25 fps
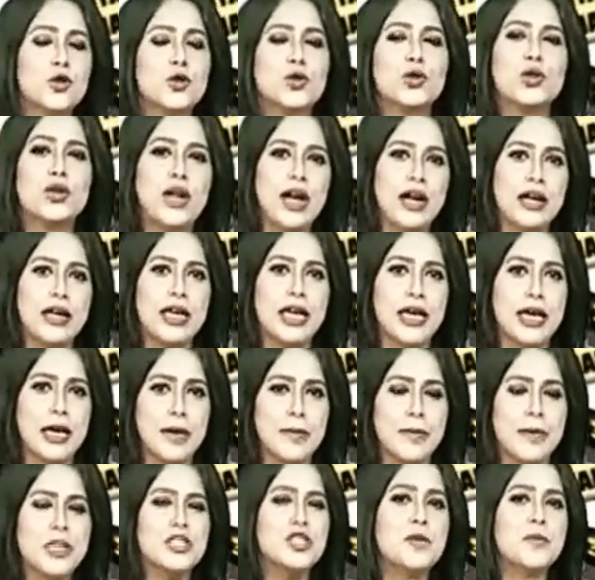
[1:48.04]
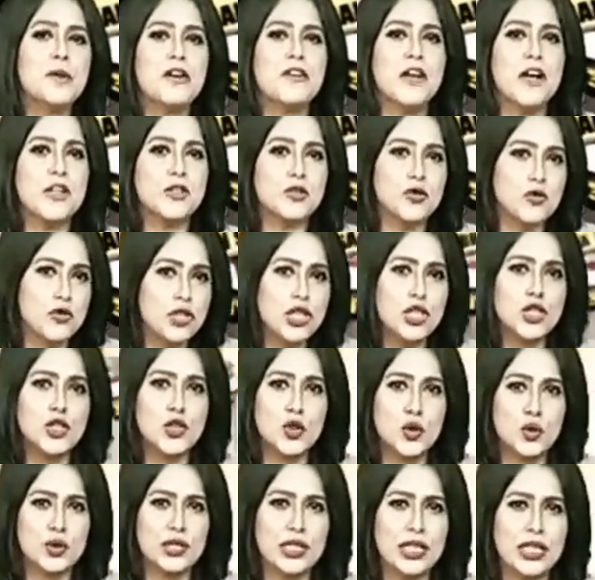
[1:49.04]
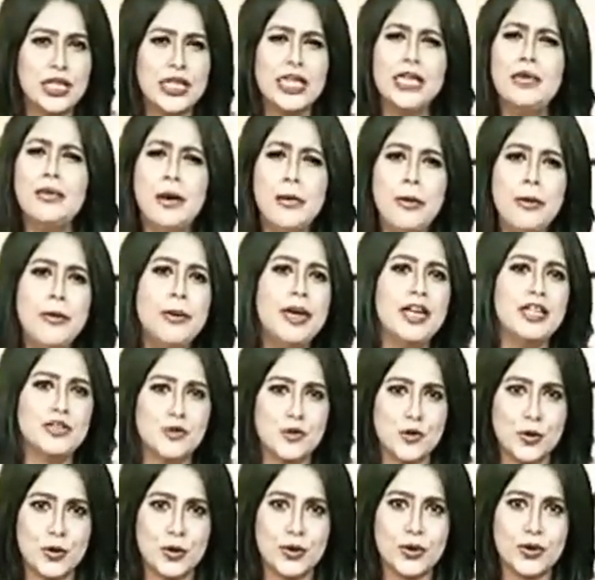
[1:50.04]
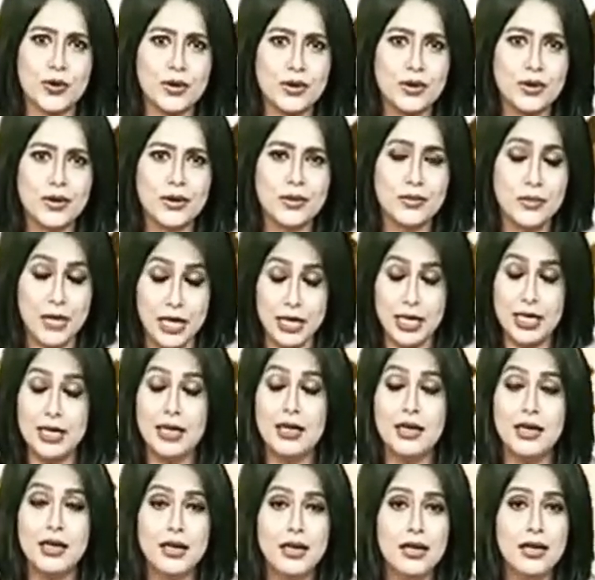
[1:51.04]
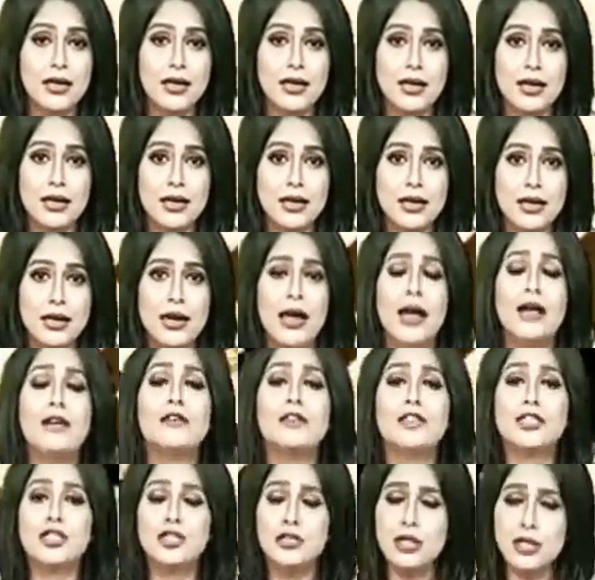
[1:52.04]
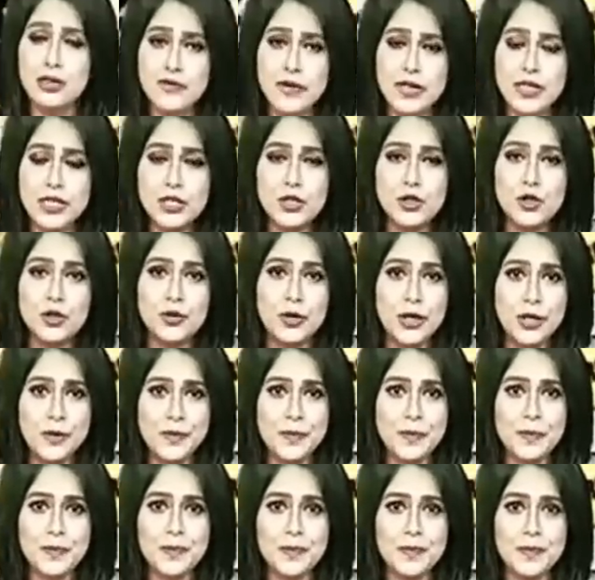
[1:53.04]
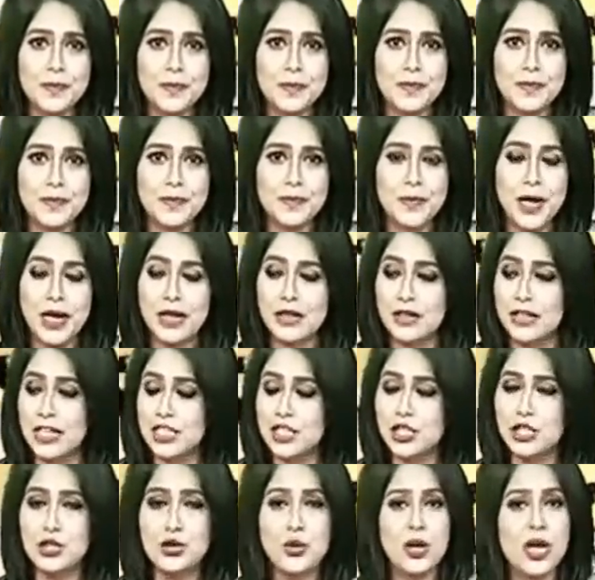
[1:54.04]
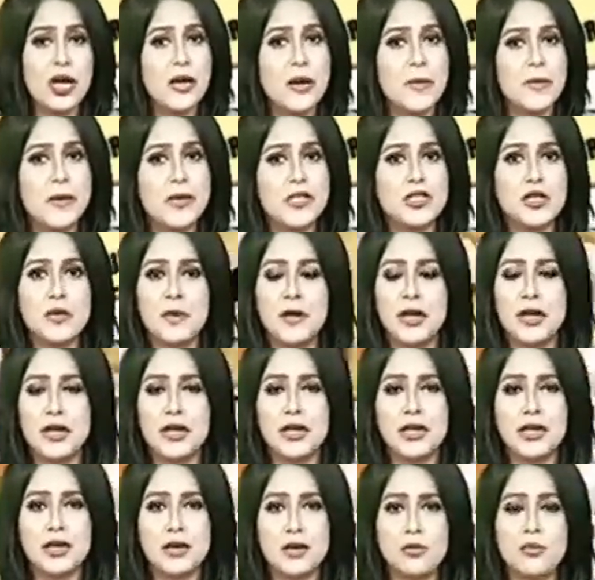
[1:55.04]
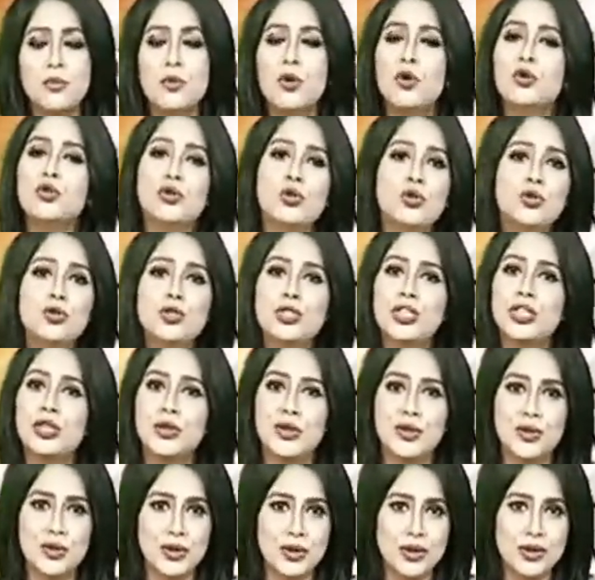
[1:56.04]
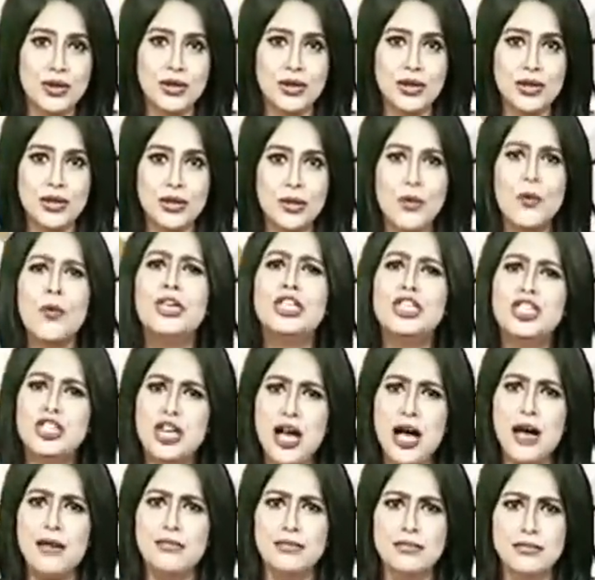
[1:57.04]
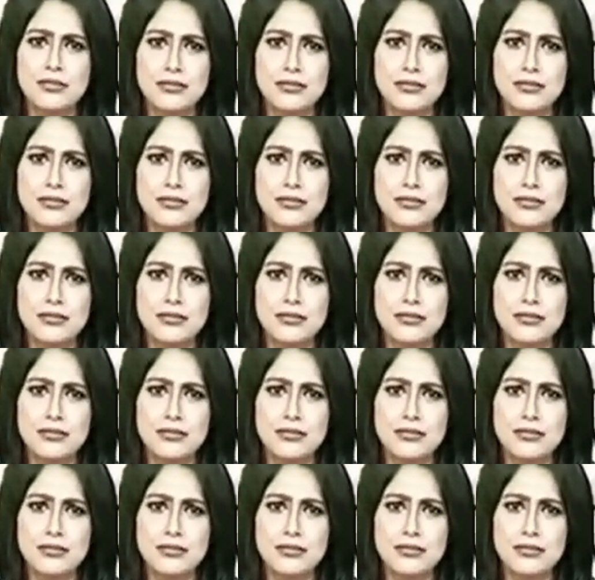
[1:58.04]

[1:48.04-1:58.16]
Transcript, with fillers: দু আগে বিজেপির রাজনৈতিক শক্তি কিভাবে বেড়েছিল মানে লালকৃষ্ণ আডবাণীর সময় দেশ জুড়ে বিজেপির বন্ধু ছিল ওই শাম